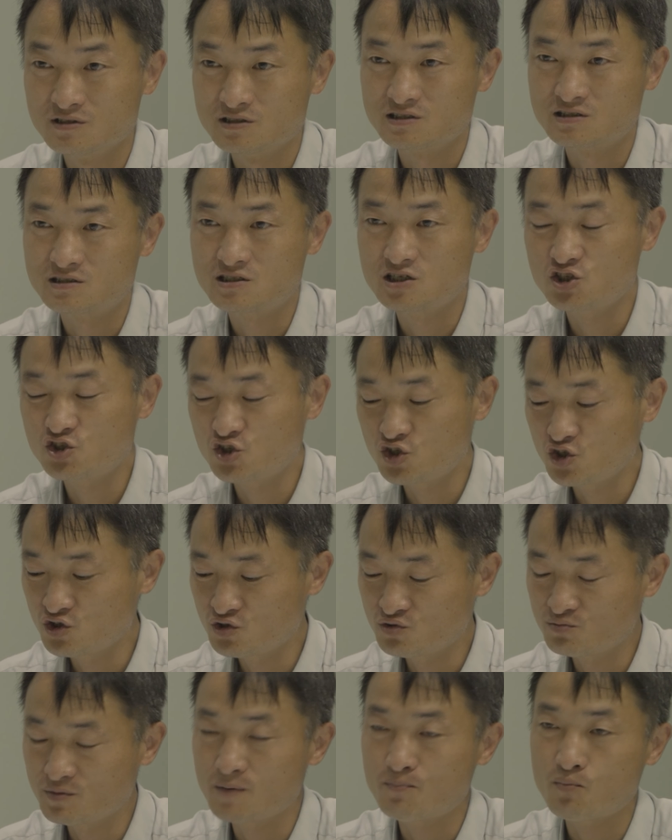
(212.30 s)

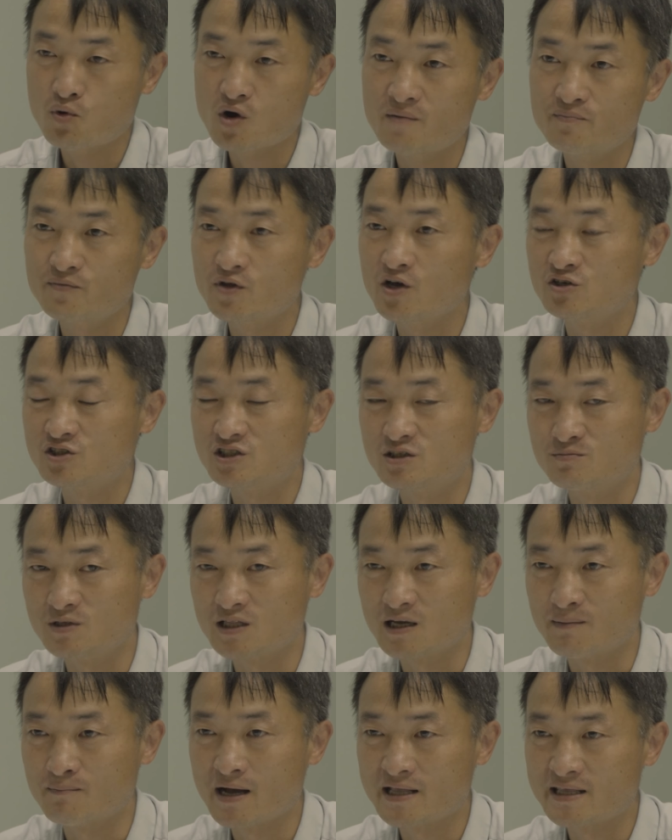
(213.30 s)
트리튬이 포함되어
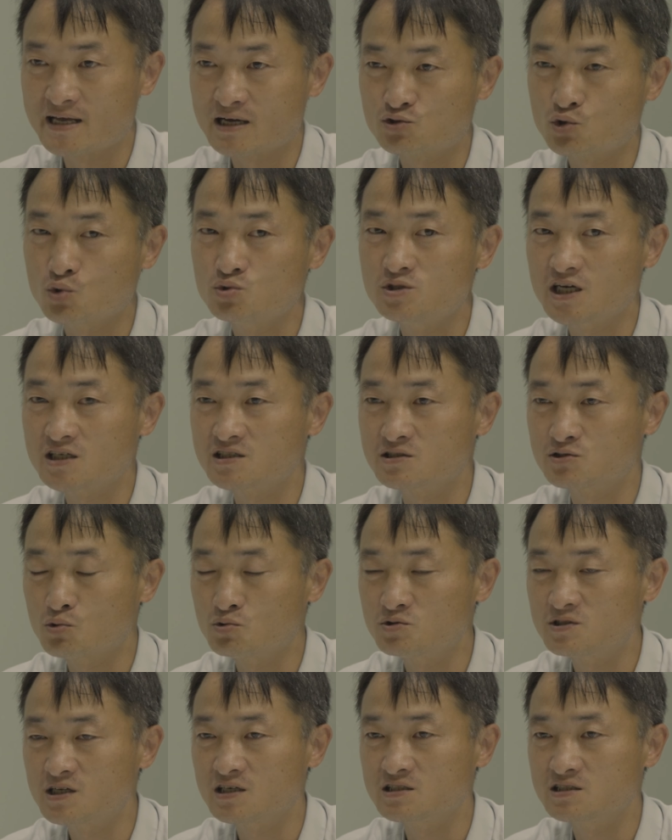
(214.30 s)
있습니다. 만약 손상,
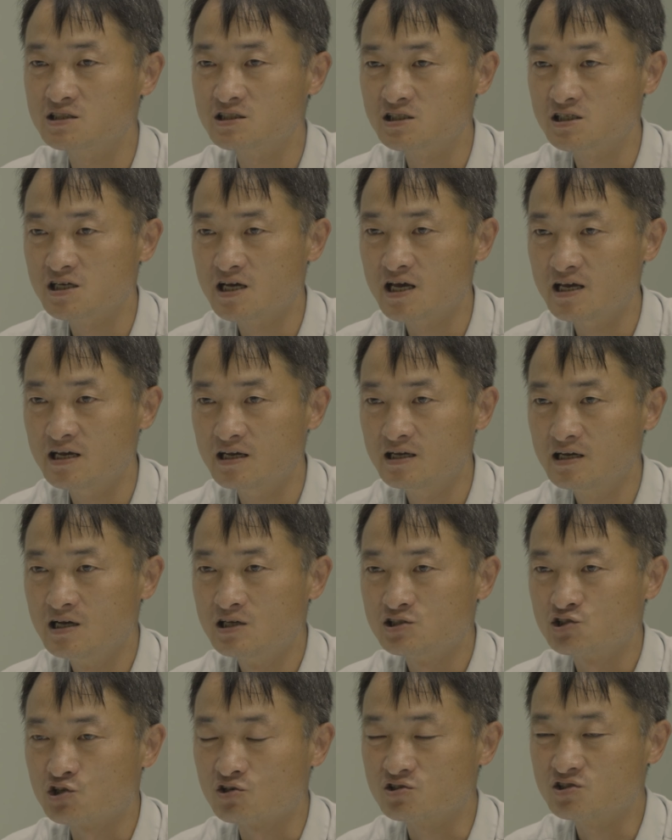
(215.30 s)
손상 시에
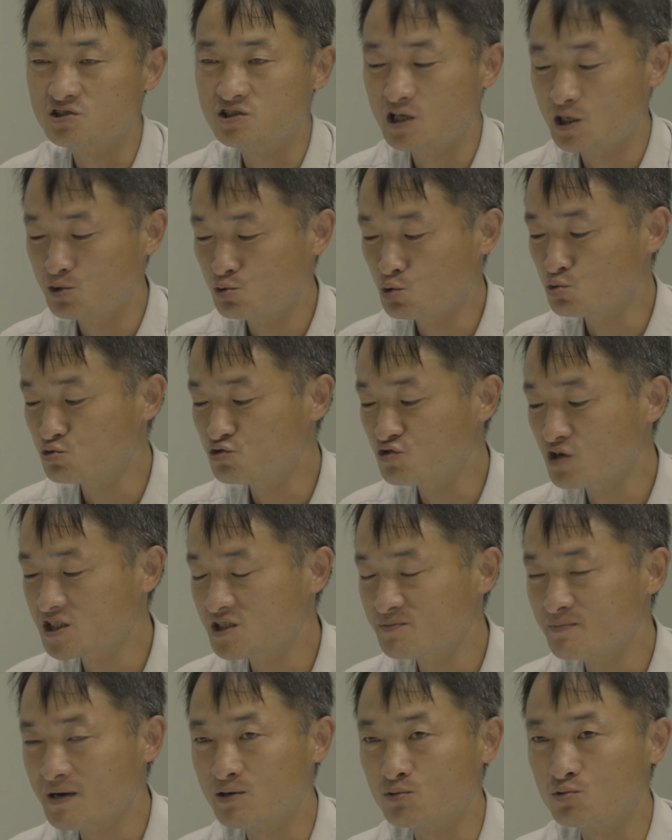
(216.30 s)
절대
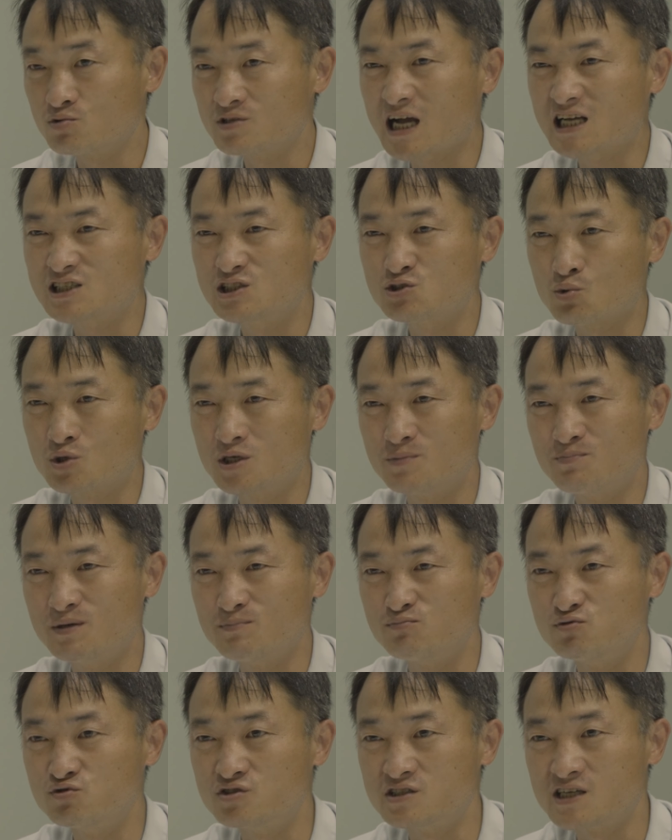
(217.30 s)
촉수하지 말고 땅속 깊이
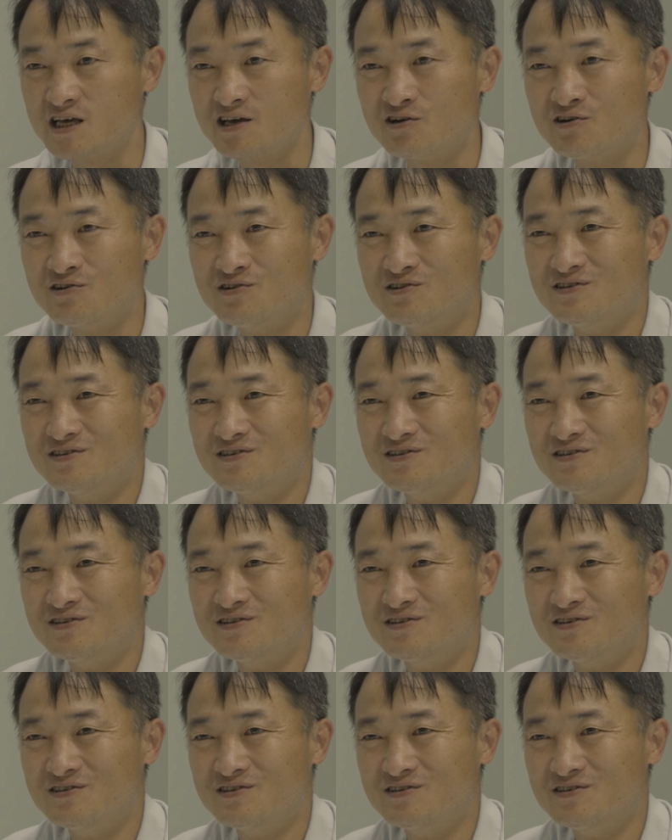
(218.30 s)
묻으세요.